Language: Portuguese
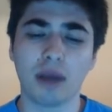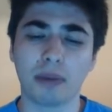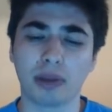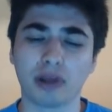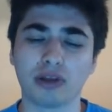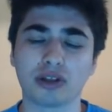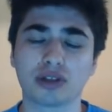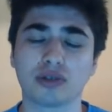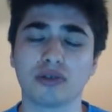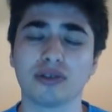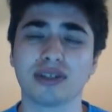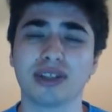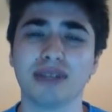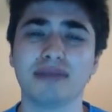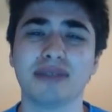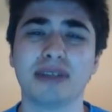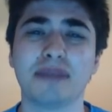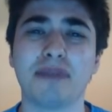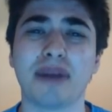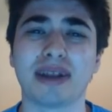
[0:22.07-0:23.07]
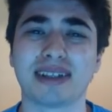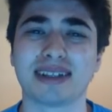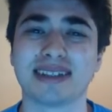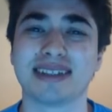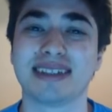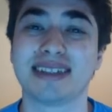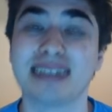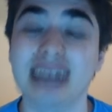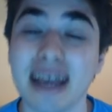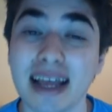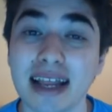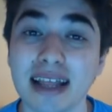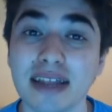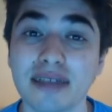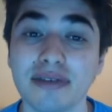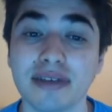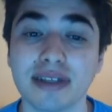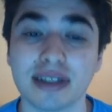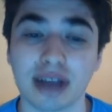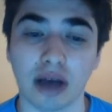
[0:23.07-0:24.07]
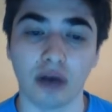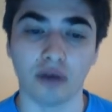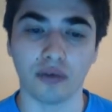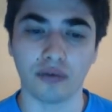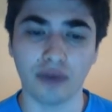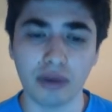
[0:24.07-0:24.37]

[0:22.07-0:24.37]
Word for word: para nós conseguirmos ir para a terceira divisão.